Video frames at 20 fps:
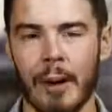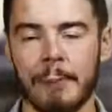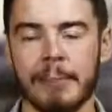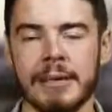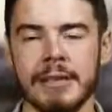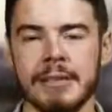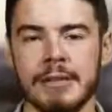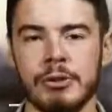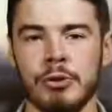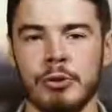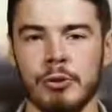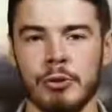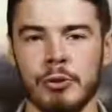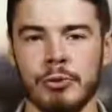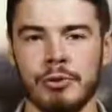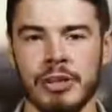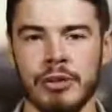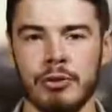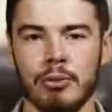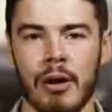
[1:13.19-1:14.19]
après deux
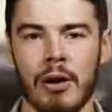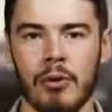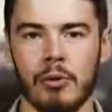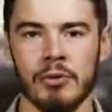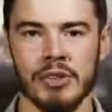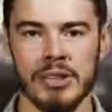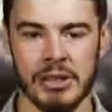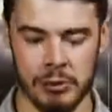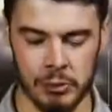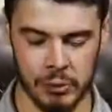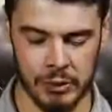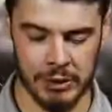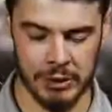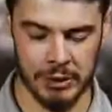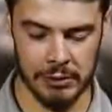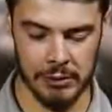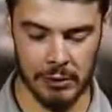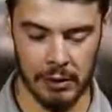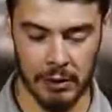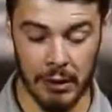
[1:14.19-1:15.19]
victoires
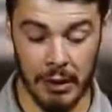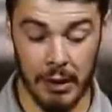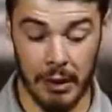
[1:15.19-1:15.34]
consécutives.